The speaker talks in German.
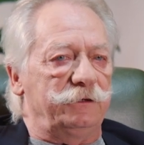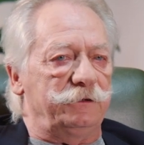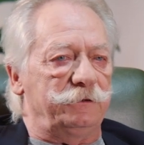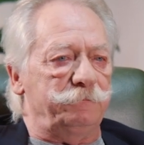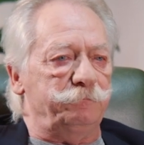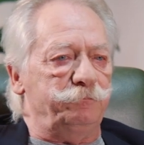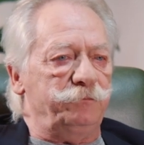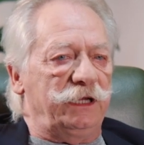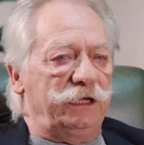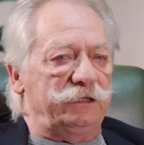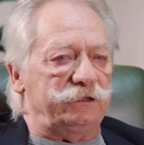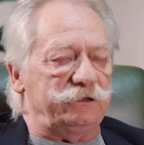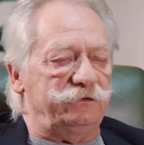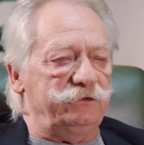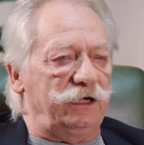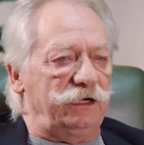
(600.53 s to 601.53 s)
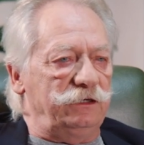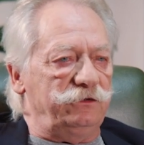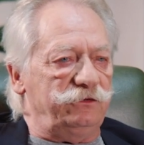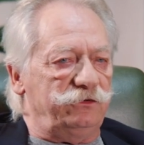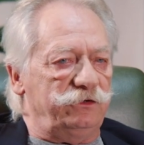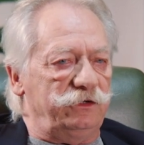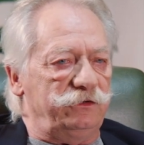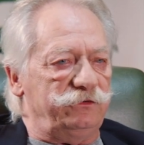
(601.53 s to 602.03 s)
Ähm, das sind
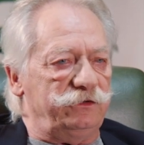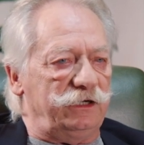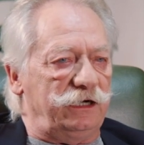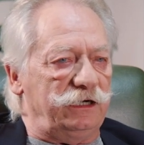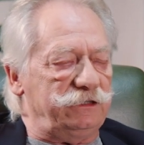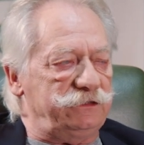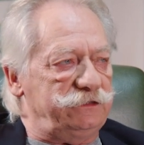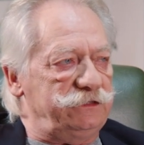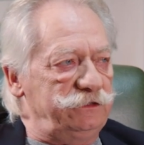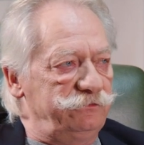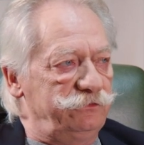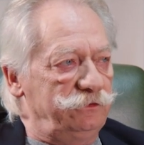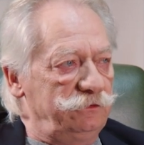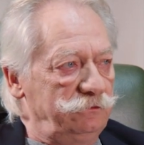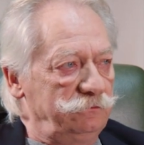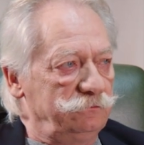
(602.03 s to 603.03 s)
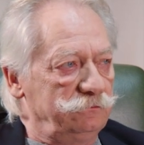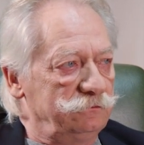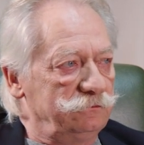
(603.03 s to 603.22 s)
alles sehr, sehr aktive